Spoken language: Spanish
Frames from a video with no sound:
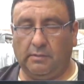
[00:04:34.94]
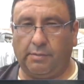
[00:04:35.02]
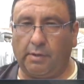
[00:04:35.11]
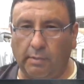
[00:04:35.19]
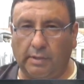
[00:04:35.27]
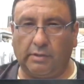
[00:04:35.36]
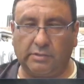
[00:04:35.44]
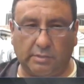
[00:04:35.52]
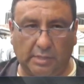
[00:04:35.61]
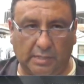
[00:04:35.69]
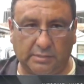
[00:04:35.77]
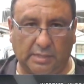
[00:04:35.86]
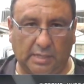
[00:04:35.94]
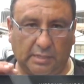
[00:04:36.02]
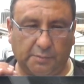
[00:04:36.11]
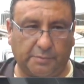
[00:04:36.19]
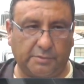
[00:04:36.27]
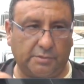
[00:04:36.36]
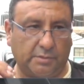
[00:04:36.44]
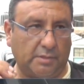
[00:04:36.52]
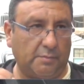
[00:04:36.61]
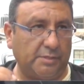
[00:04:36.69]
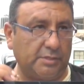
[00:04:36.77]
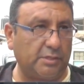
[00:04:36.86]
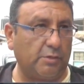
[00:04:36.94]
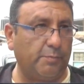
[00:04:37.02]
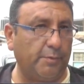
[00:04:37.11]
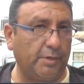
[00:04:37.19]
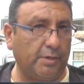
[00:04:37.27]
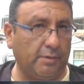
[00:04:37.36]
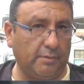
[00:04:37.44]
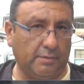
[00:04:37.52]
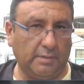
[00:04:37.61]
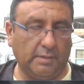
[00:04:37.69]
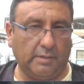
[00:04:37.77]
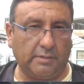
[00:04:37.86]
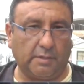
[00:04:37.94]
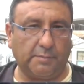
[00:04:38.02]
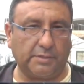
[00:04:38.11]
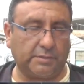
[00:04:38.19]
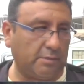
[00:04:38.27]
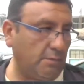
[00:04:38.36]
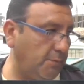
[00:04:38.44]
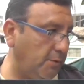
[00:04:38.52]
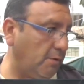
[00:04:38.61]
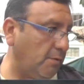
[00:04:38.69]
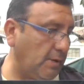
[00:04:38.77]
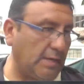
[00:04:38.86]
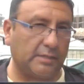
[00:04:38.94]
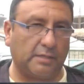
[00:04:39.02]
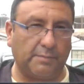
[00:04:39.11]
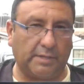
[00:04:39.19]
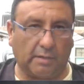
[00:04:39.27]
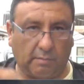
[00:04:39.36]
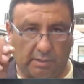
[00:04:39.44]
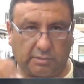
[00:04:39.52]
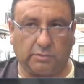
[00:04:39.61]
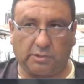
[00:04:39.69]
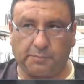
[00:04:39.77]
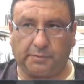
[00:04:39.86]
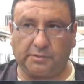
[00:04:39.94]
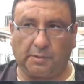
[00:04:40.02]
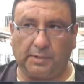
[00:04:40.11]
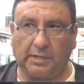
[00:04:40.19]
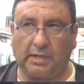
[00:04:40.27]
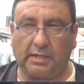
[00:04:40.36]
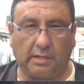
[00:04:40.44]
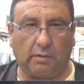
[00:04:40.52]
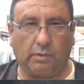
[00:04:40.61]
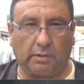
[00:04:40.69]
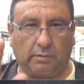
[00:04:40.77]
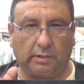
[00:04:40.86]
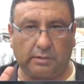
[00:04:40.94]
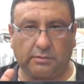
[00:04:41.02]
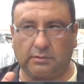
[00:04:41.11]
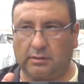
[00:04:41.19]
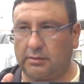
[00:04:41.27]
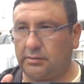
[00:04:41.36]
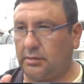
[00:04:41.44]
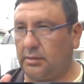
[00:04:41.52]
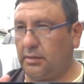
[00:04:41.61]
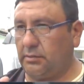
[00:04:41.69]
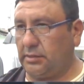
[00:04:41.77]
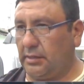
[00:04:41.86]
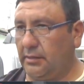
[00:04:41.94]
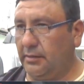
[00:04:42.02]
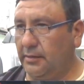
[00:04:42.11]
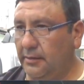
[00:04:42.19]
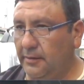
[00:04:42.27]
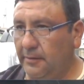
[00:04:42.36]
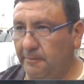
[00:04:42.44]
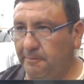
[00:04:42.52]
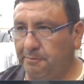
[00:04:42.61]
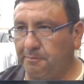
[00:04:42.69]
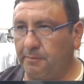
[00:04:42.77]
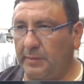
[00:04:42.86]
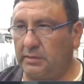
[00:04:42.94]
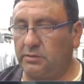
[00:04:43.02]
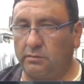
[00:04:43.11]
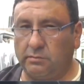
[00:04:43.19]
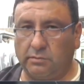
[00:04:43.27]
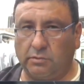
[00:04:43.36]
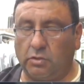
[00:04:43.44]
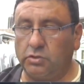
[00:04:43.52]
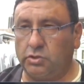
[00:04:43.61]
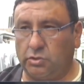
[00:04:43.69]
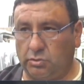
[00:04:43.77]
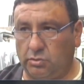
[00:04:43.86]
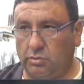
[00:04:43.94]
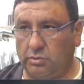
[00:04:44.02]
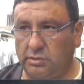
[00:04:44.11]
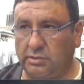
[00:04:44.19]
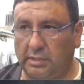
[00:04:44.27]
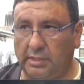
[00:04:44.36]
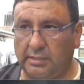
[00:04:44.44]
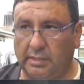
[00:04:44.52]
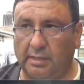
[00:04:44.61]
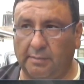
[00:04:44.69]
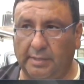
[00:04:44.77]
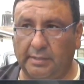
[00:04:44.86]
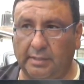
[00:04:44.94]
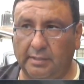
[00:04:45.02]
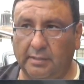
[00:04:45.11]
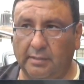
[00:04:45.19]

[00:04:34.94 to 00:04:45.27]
Pero bueno, eso ya está a disposición del Ministerio Público y el Ministerio Público va a determinar cuál es su responsabilidad y de acuerdo a eso... ¿Cuántos este, eh, Son ocho los integrantes de la banda.